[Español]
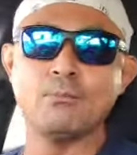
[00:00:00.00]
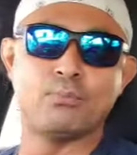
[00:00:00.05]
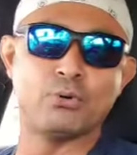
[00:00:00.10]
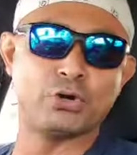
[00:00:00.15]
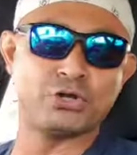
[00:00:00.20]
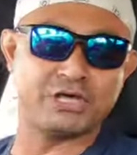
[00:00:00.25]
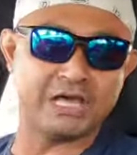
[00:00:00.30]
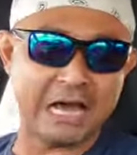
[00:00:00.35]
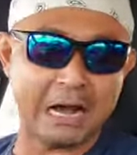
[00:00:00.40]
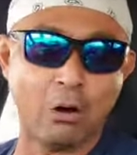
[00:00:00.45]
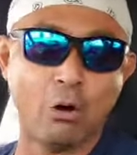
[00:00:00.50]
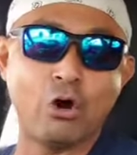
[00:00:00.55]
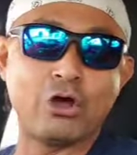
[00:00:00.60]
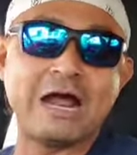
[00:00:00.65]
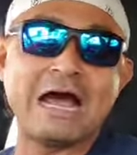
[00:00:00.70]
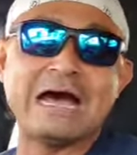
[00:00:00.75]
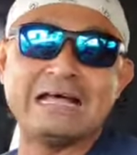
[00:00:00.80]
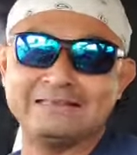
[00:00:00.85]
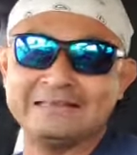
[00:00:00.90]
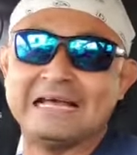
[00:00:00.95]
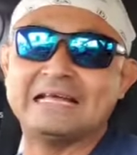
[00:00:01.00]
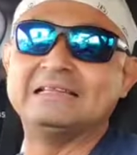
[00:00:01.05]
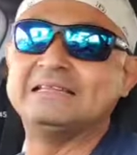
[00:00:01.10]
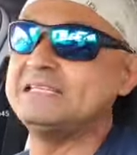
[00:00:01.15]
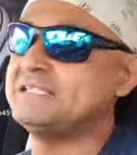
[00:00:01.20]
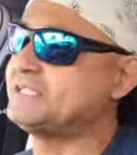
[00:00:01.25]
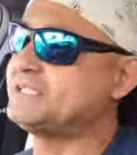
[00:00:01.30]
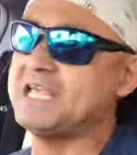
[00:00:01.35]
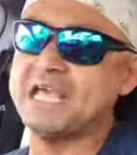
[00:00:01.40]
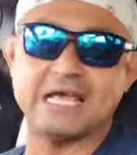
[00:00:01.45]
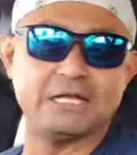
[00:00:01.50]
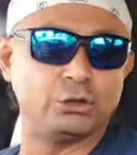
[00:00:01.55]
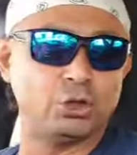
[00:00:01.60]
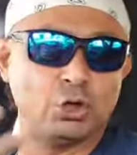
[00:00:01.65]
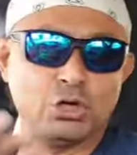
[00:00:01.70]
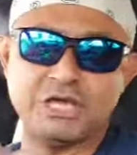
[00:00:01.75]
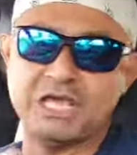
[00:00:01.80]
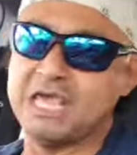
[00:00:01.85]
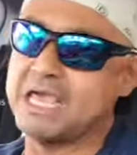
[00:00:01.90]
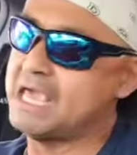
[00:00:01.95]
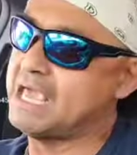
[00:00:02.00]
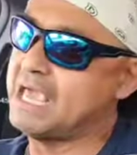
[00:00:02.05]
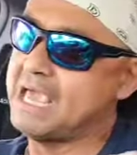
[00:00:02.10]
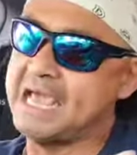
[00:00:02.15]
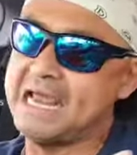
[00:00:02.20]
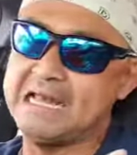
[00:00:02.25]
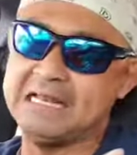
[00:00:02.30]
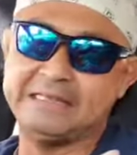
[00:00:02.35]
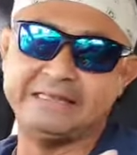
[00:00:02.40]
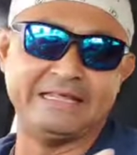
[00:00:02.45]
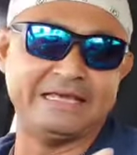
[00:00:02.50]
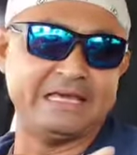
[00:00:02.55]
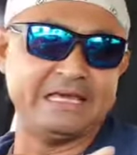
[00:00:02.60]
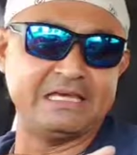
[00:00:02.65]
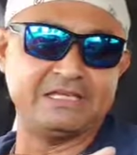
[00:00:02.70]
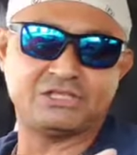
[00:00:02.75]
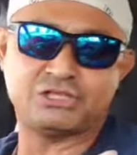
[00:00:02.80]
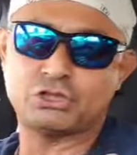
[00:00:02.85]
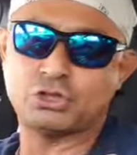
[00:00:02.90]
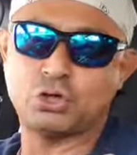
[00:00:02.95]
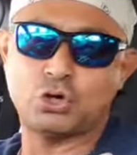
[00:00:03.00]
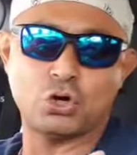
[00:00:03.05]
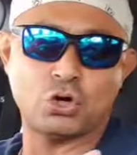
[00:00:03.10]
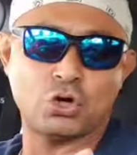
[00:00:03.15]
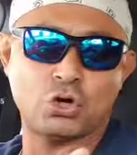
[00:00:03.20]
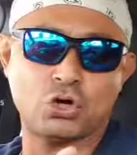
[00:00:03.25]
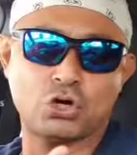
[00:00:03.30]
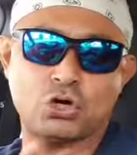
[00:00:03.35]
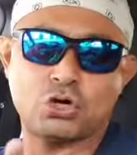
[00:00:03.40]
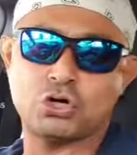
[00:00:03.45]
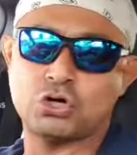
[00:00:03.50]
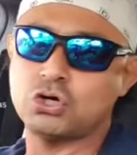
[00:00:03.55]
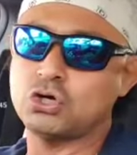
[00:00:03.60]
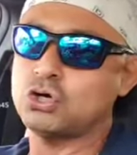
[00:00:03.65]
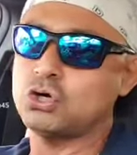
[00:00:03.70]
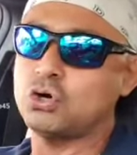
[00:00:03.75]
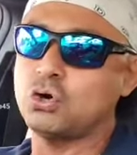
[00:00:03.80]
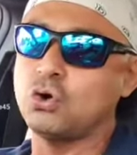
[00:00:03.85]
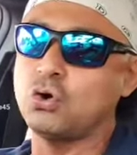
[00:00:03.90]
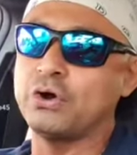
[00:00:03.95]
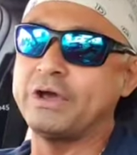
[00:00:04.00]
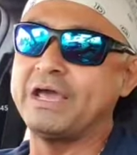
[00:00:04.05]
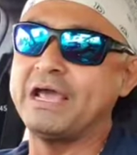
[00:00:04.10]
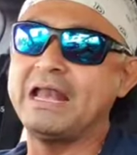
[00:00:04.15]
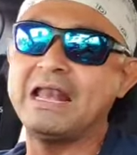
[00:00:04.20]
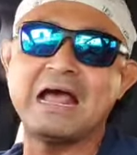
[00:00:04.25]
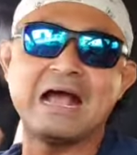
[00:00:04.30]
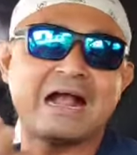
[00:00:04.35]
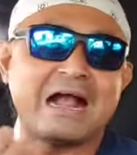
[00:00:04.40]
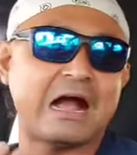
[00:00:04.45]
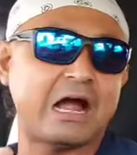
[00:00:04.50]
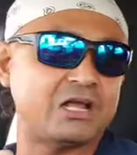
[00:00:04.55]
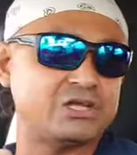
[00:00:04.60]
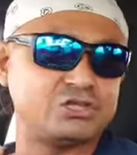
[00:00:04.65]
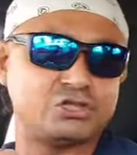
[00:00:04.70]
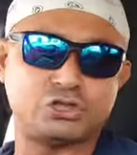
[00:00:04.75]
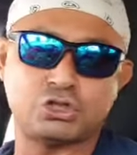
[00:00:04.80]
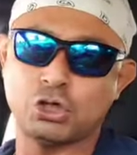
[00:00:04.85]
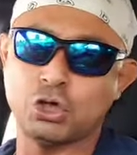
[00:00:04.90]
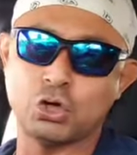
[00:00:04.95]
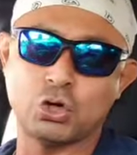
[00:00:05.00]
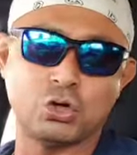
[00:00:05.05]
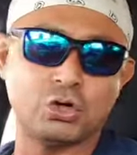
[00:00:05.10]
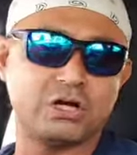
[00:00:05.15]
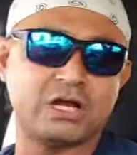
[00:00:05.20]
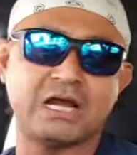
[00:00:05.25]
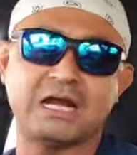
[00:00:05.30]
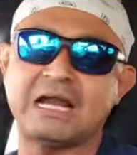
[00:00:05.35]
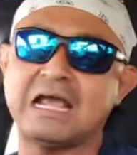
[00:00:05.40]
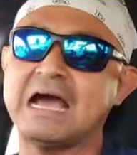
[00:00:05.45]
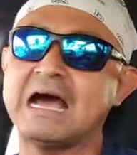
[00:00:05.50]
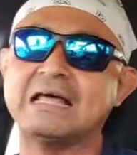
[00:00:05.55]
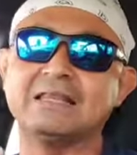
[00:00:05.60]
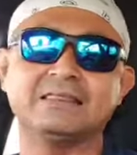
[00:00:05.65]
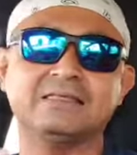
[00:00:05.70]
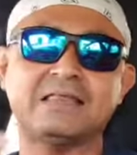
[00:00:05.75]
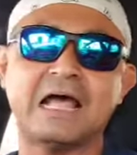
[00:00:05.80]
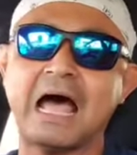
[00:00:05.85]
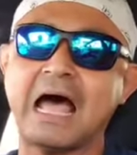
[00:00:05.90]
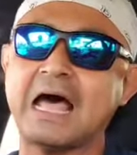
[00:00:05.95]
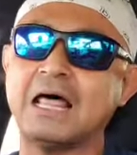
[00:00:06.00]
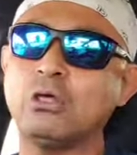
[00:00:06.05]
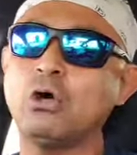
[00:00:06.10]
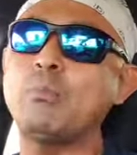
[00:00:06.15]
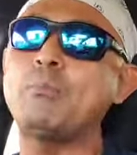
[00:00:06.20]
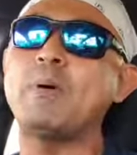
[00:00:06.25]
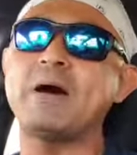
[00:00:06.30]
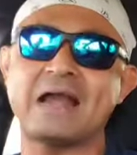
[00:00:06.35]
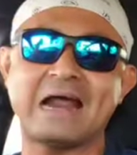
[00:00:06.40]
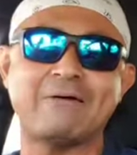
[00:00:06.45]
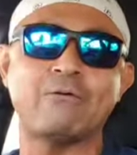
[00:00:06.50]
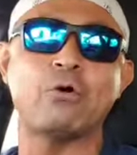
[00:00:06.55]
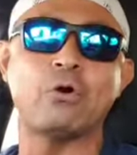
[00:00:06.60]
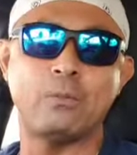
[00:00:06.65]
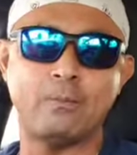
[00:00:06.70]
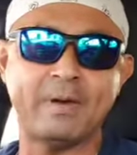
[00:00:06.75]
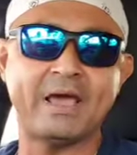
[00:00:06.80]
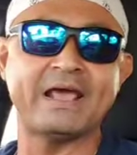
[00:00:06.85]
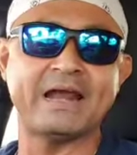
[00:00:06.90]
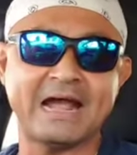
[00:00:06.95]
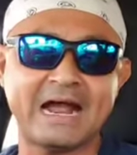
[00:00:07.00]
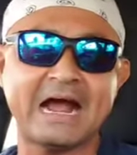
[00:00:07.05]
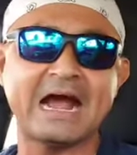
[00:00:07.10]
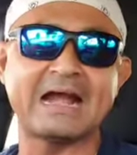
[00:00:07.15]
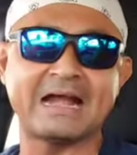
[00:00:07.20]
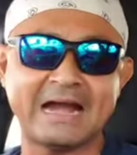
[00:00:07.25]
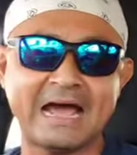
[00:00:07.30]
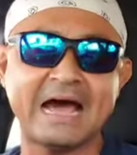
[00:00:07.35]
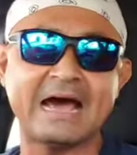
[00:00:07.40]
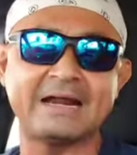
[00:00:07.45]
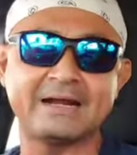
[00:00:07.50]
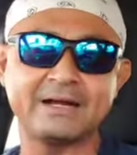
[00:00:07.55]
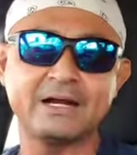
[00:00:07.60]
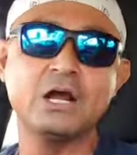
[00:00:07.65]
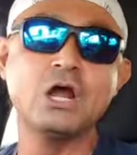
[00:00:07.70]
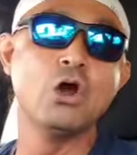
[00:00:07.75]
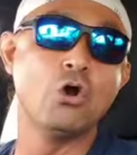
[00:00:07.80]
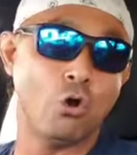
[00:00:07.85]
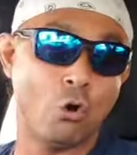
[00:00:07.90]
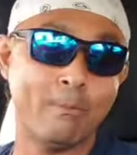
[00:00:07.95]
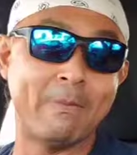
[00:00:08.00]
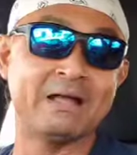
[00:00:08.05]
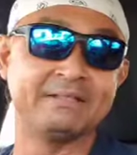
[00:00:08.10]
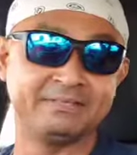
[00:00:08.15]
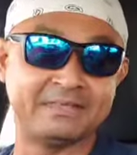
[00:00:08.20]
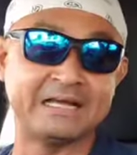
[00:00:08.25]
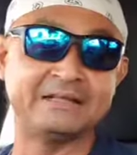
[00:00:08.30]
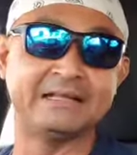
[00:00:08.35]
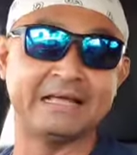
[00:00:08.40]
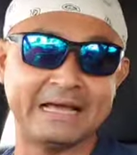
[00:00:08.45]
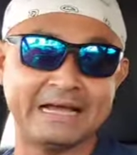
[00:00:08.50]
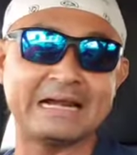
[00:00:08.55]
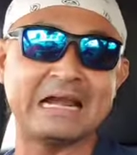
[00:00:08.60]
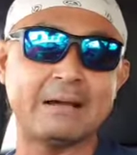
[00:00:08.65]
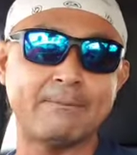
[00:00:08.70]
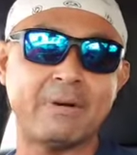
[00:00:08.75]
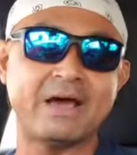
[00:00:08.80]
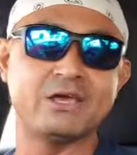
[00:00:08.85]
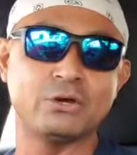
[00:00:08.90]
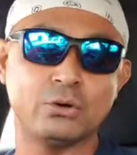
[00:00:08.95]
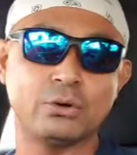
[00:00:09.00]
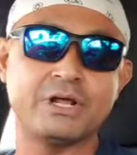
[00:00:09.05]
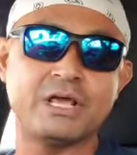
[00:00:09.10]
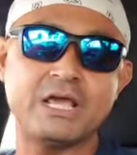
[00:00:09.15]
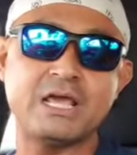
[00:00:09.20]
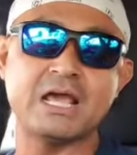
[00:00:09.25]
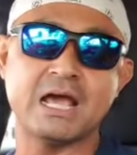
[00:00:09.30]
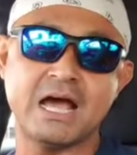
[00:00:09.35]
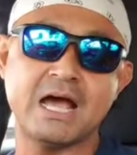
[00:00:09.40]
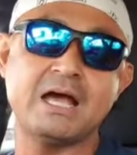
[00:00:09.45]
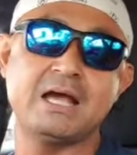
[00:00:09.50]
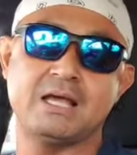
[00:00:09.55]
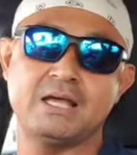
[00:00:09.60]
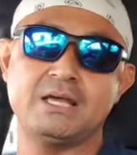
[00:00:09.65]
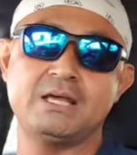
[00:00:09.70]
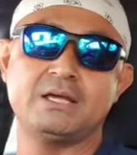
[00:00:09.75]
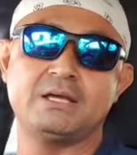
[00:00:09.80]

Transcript: Porque ahora andan diciendo y es el disco o es la canción que les han dado para volver a ganar o mantener la mayoría